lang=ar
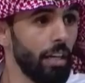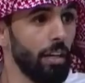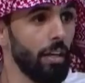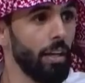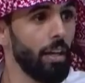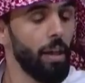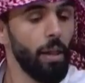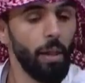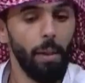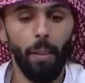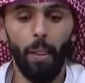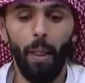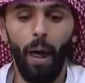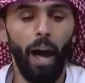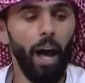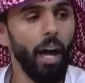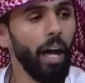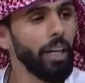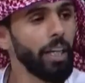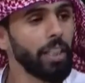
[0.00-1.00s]
4 كيلو
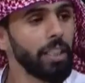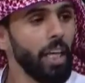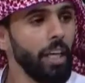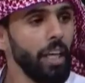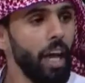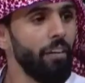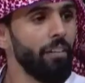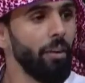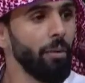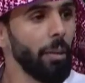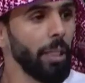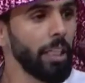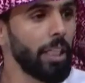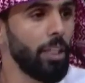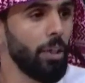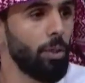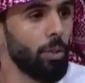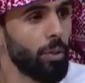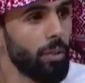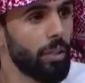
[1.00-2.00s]
الرجال نحف 4
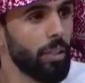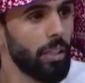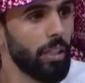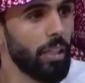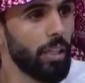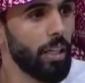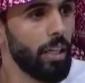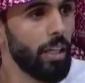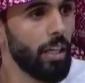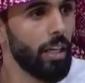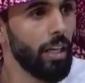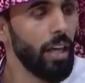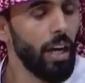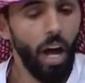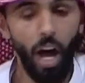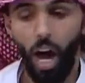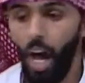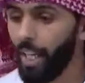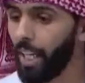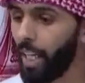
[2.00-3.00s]
كيلو هذه ما
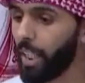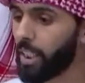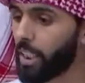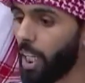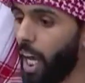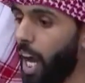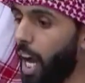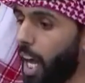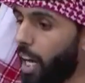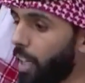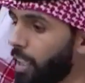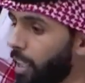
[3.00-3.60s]
تصير الرجال